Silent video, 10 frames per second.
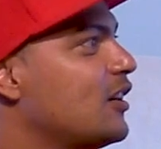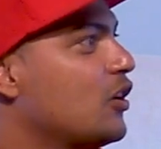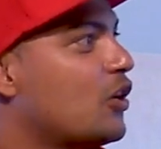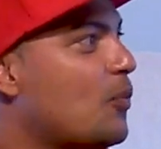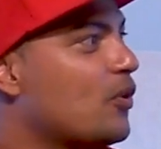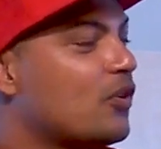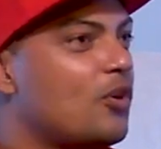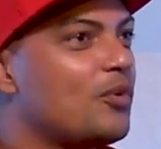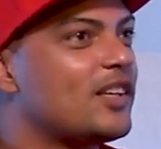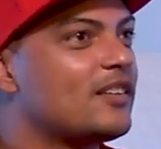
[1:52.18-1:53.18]
Ah,
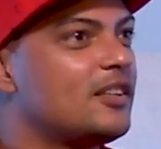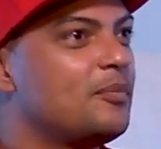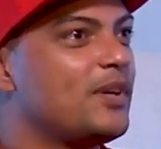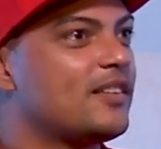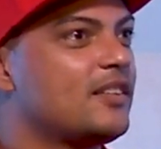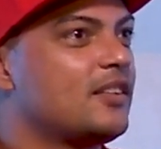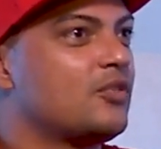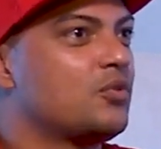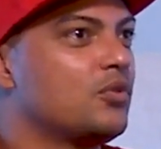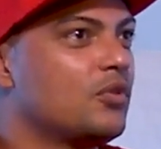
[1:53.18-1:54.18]
comment, ça s'est passé cette
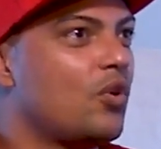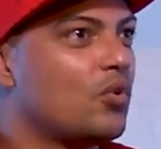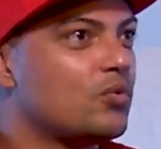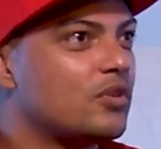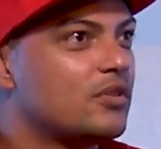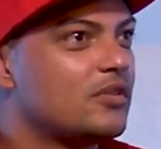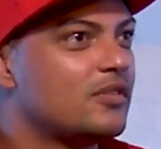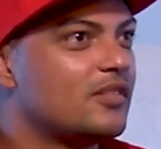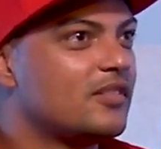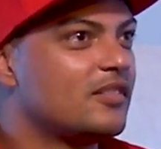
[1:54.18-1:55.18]
euh, ah, rencontre Il y, a
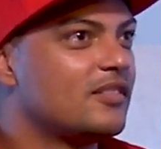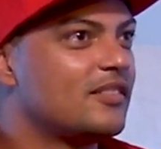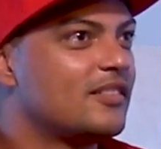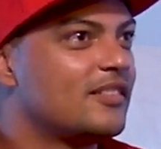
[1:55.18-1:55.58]
du talent dans